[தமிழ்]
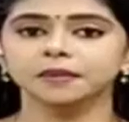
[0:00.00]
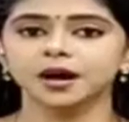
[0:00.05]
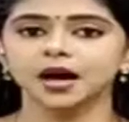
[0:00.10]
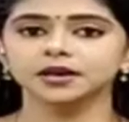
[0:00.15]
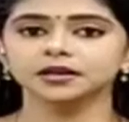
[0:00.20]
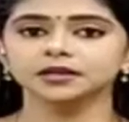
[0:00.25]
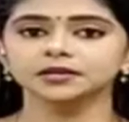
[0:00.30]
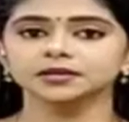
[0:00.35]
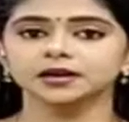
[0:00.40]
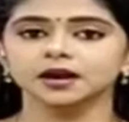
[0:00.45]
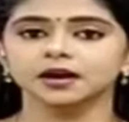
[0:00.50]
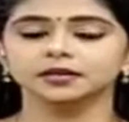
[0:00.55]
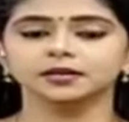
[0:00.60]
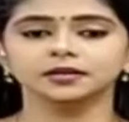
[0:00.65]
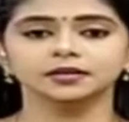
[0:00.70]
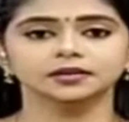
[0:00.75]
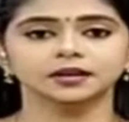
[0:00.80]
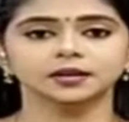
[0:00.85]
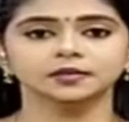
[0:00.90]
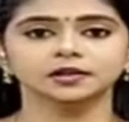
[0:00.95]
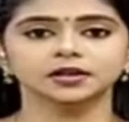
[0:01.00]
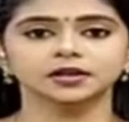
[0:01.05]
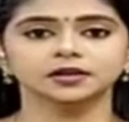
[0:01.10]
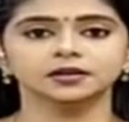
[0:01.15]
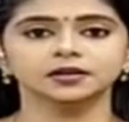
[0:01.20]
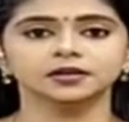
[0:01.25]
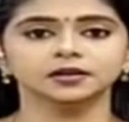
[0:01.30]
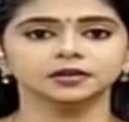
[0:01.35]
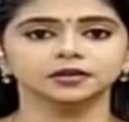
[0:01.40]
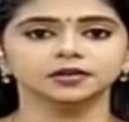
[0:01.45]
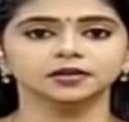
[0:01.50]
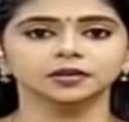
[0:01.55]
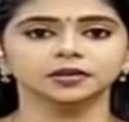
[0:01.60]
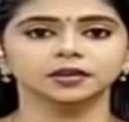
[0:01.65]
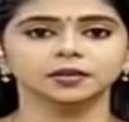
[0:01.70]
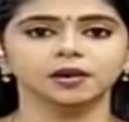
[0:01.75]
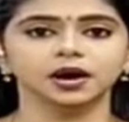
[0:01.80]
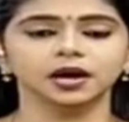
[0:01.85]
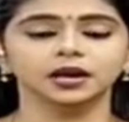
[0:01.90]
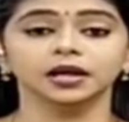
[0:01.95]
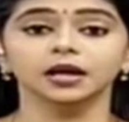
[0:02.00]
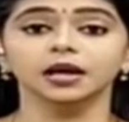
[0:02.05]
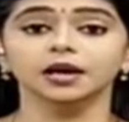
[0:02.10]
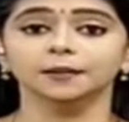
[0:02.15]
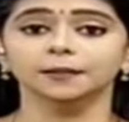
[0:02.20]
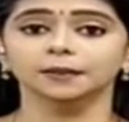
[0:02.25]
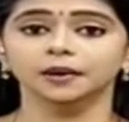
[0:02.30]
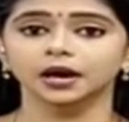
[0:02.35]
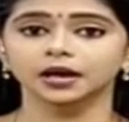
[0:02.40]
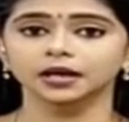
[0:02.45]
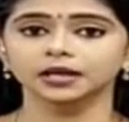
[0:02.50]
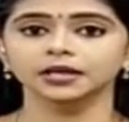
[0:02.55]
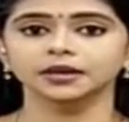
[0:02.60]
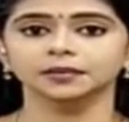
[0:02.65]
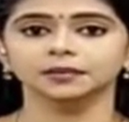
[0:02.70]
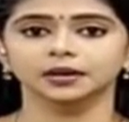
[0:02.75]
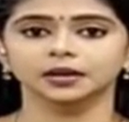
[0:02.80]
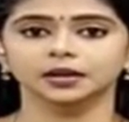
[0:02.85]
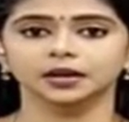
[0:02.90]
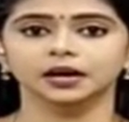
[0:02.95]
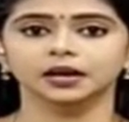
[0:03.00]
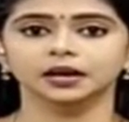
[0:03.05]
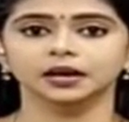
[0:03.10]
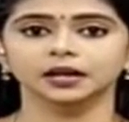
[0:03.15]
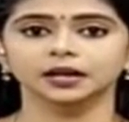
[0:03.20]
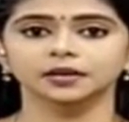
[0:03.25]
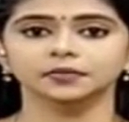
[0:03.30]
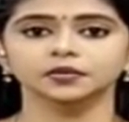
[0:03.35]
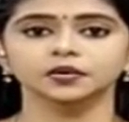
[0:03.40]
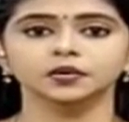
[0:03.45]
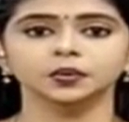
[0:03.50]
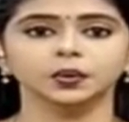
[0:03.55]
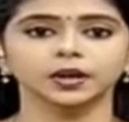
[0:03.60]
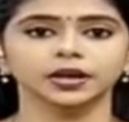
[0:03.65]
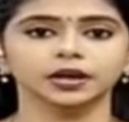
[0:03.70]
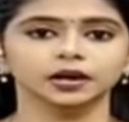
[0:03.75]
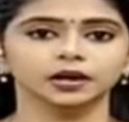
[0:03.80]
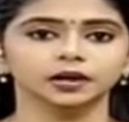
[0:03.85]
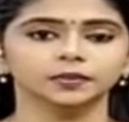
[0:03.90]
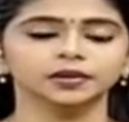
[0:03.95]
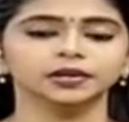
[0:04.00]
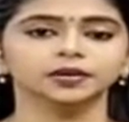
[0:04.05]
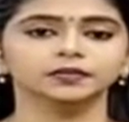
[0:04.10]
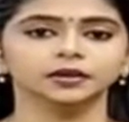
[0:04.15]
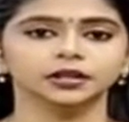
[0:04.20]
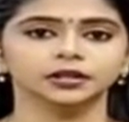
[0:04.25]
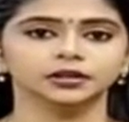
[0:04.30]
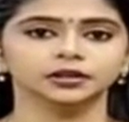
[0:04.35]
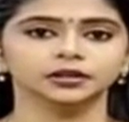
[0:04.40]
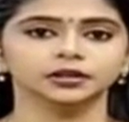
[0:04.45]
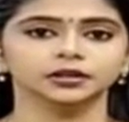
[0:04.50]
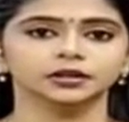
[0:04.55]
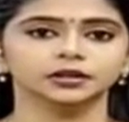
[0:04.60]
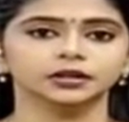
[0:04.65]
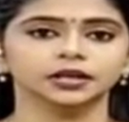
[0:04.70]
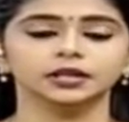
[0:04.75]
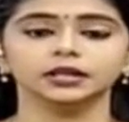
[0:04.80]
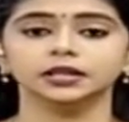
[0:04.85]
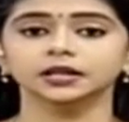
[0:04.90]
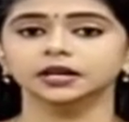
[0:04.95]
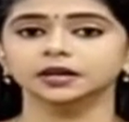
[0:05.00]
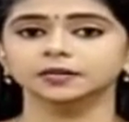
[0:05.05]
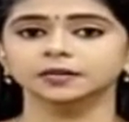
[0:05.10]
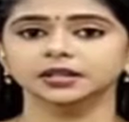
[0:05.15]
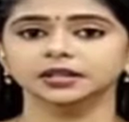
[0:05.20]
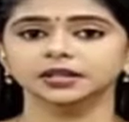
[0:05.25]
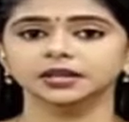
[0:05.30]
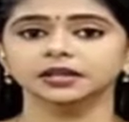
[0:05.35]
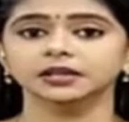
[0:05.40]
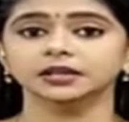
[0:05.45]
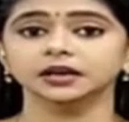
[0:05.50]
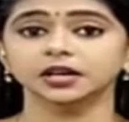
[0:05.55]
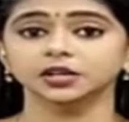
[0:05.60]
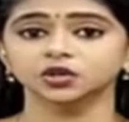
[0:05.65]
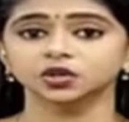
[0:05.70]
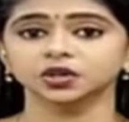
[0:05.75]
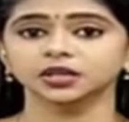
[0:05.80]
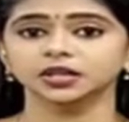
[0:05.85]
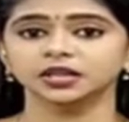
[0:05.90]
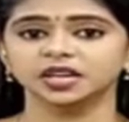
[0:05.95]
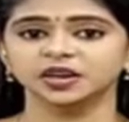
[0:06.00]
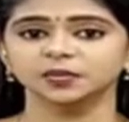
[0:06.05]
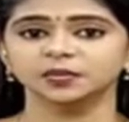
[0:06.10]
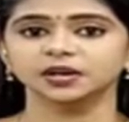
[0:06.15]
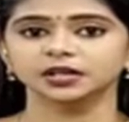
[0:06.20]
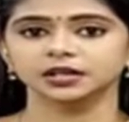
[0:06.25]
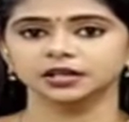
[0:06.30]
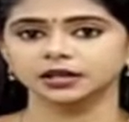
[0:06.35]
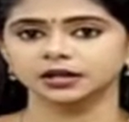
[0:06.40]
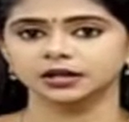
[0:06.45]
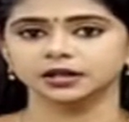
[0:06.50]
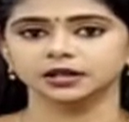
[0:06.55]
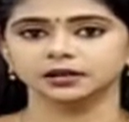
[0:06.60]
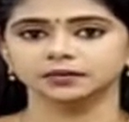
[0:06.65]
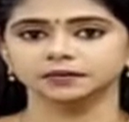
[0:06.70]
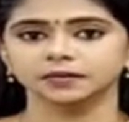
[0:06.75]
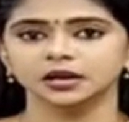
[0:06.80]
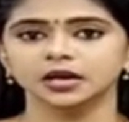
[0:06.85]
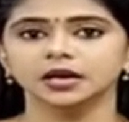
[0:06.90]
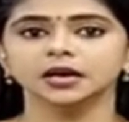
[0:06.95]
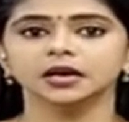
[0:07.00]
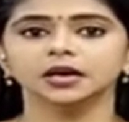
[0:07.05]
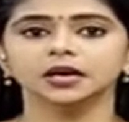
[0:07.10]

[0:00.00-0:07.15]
பாகிஸ்தானில் தமிழர்களுக்கு சொந்தமான மாரியம்மன் ஆலயம் சூறையாடப்பட்டுள்ளது இந்துக்கள் மத்தியில் இது அச்சத்தை ஏற்படுத்தியிருக்கிறது